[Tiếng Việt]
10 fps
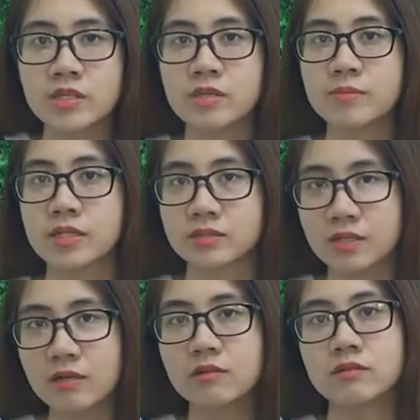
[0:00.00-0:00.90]
nhưng mà
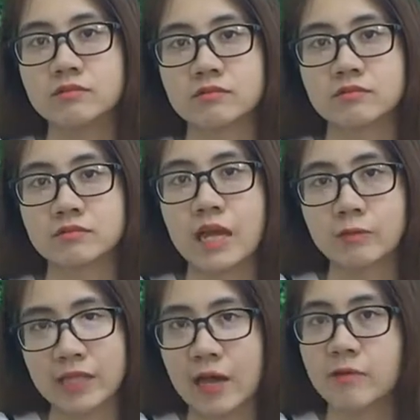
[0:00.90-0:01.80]
chất lượng
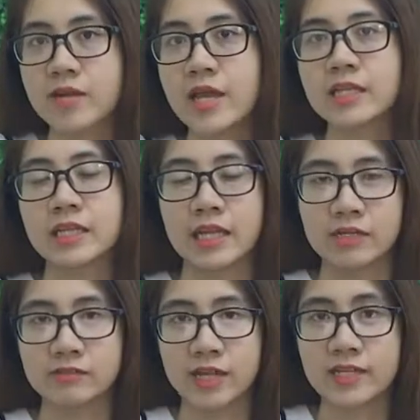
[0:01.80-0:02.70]
đào tạo ở đây thì lại
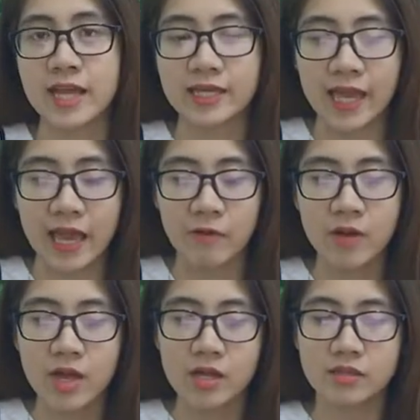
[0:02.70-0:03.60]
được đánh giá cao.
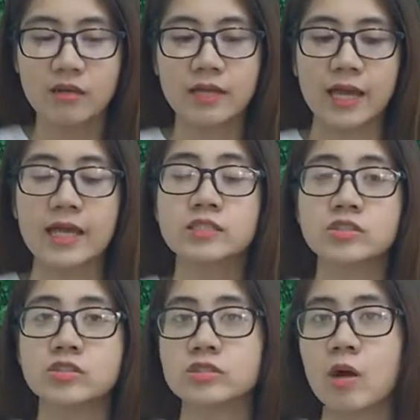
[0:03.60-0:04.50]
Tất cả các
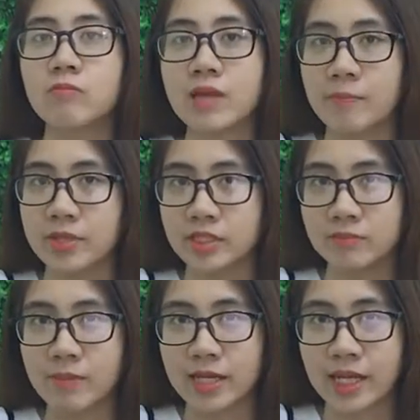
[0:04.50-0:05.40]
trường công lập ở
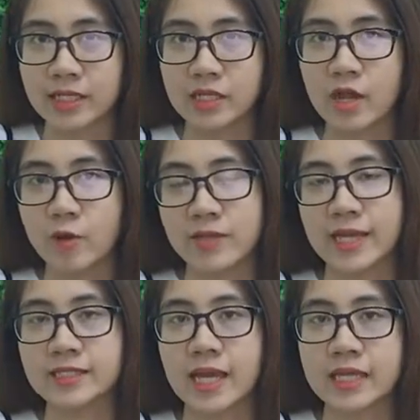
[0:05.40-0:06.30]
tỉnh bang này thì đều
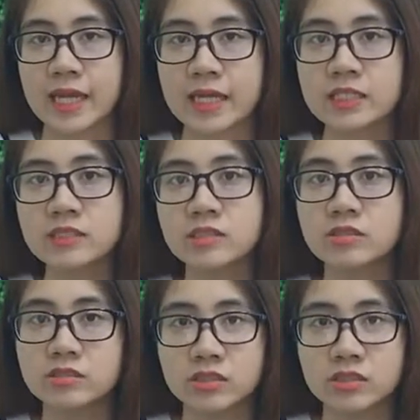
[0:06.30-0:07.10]
giảng dạy cái chương